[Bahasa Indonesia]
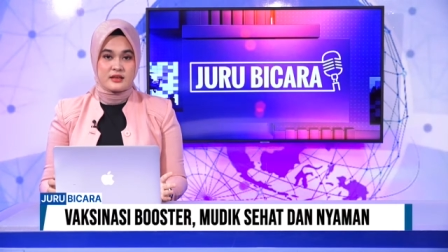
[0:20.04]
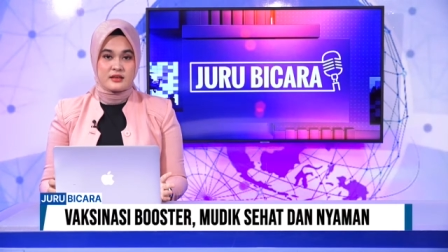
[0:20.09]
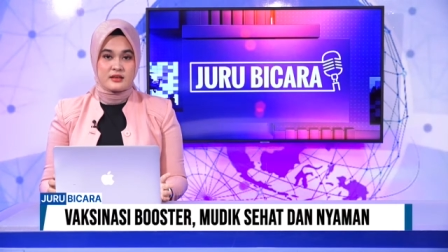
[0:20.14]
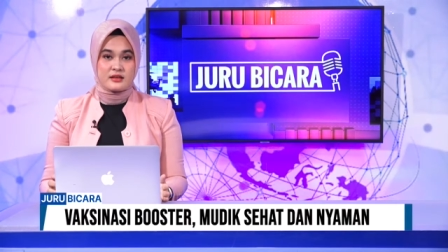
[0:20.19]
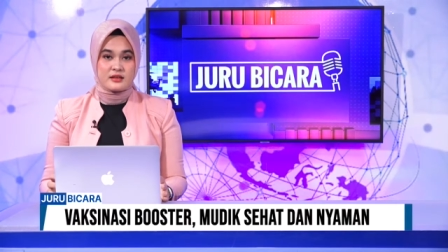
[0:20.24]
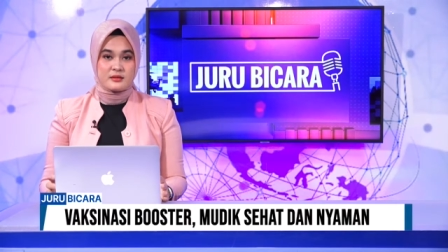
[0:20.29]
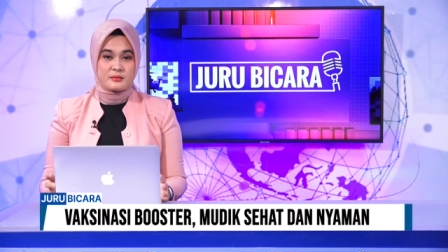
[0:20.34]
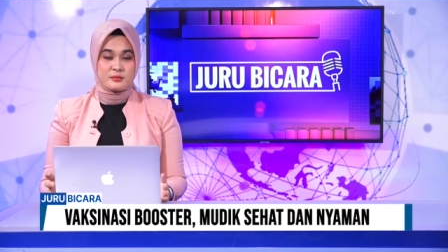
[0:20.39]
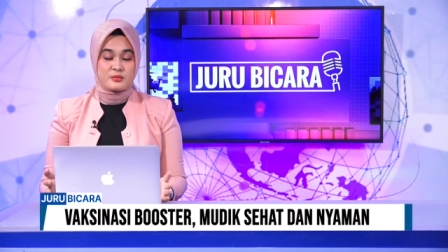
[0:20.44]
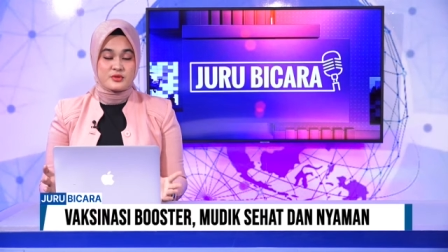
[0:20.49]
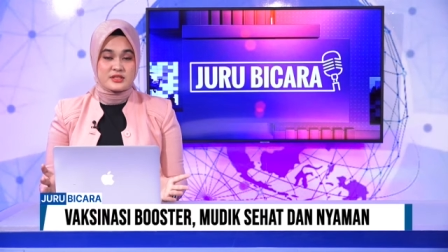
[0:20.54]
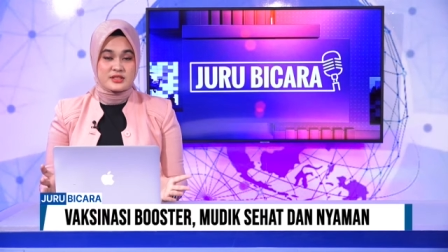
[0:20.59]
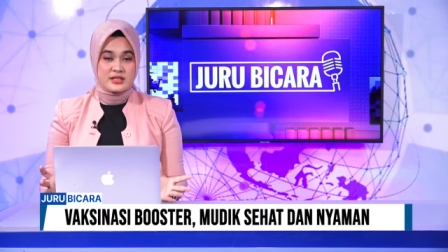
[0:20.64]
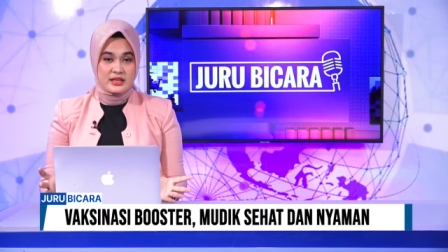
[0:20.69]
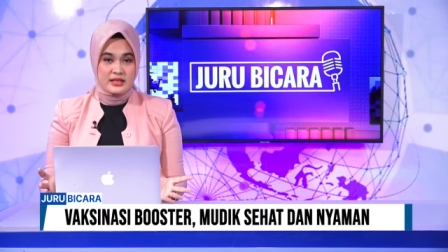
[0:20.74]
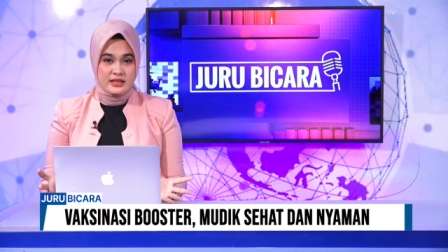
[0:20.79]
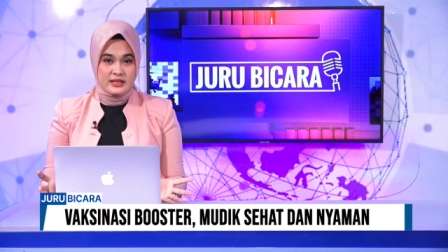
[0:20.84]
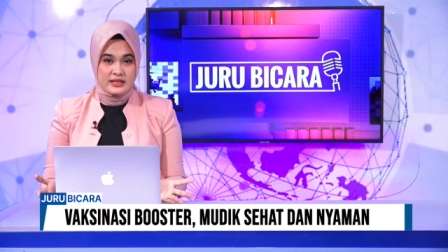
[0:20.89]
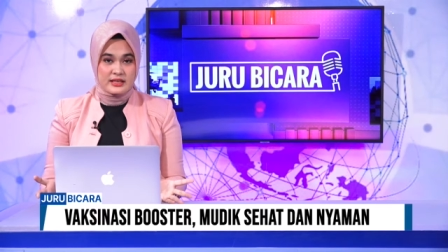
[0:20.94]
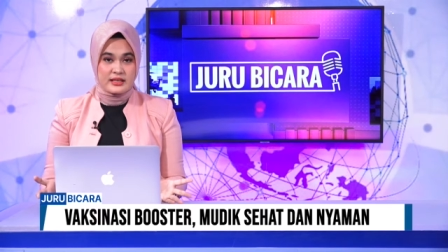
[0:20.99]
eh,
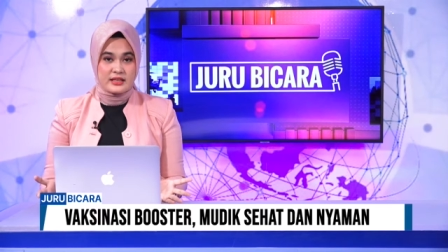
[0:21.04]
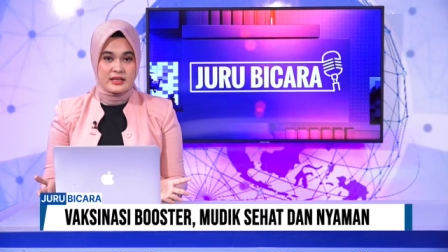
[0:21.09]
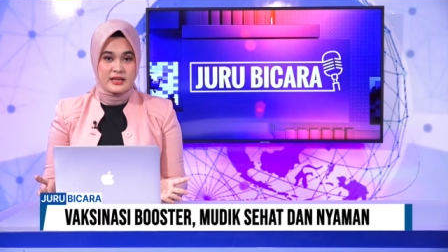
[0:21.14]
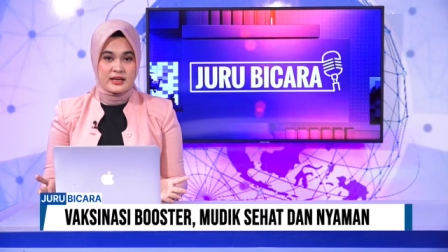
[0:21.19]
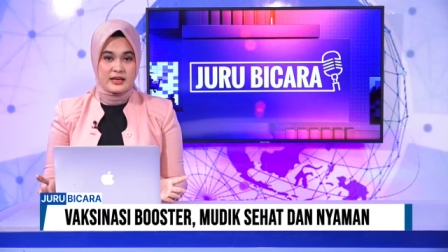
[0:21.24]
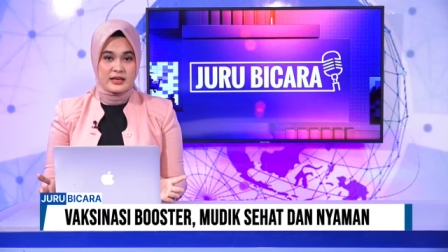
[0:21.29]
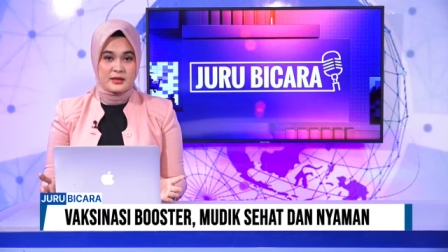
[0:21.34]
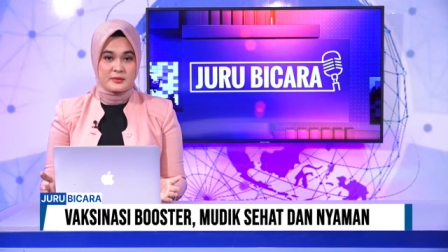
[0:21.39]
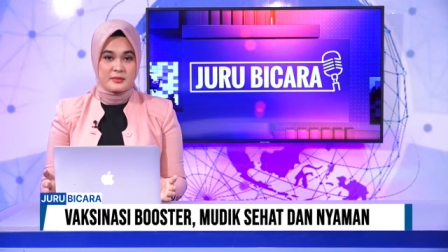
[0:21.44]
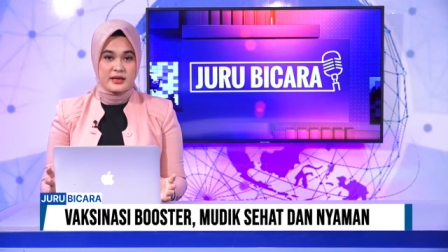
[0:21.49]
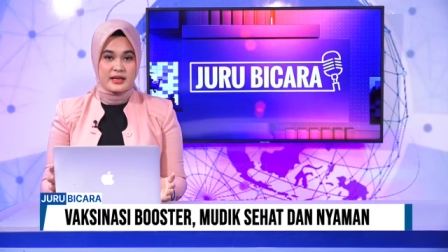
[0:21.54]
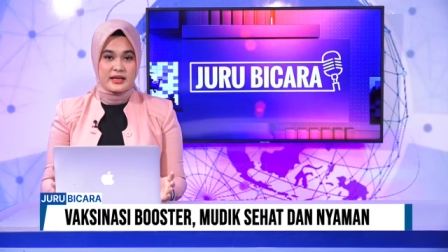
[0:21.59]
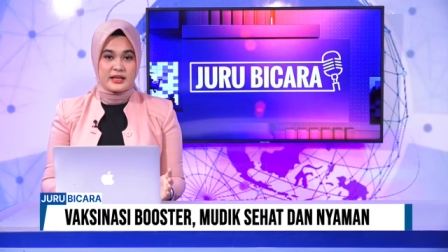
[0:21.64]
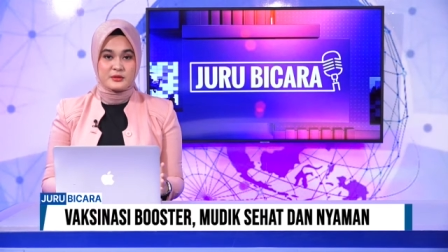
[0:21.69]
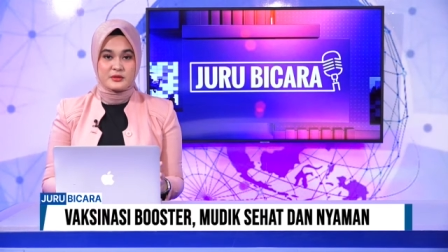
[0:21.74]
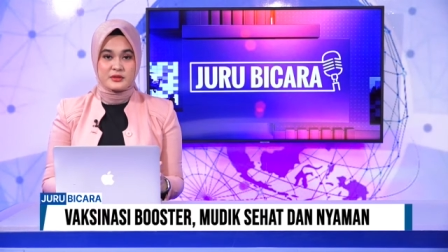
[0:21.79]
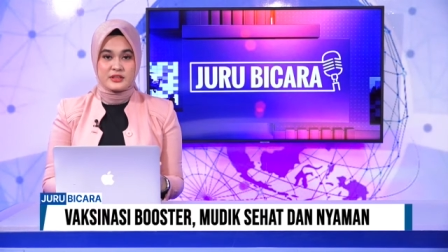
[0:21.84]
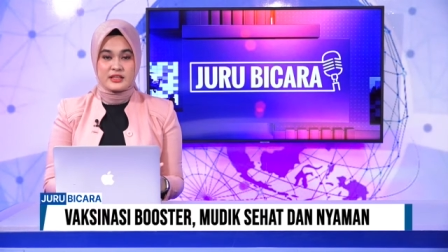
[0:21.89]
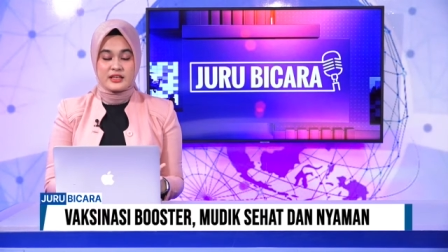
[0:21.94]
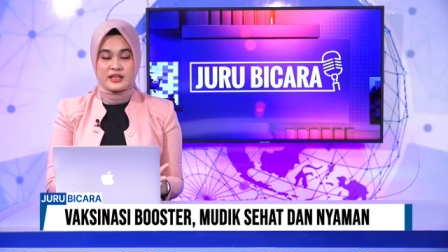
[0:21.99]
booster ini agar mereka
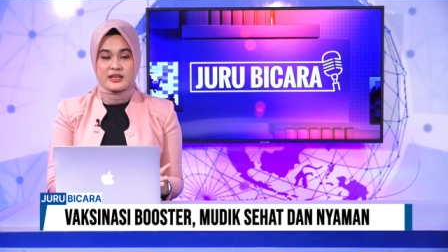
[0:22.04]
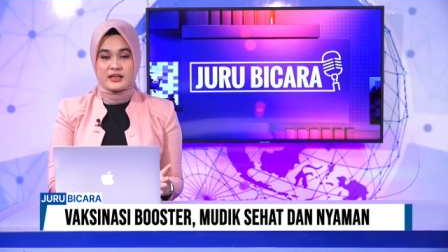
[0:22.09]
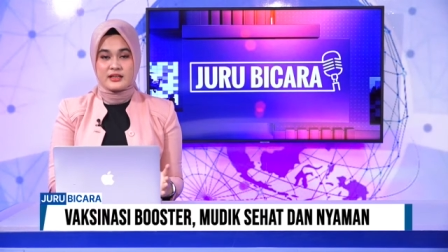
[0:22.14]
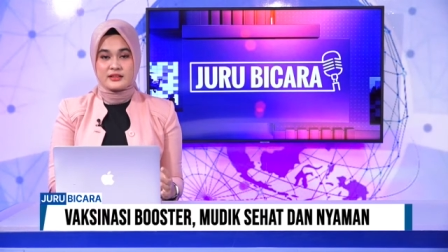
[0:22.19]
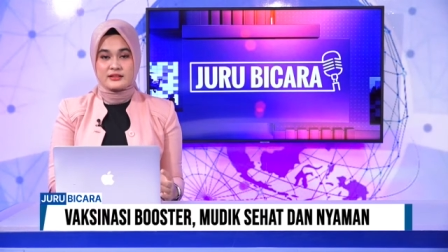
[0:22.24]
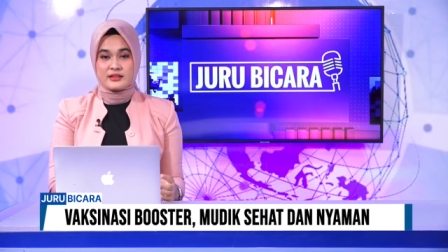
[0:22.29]
itu tidak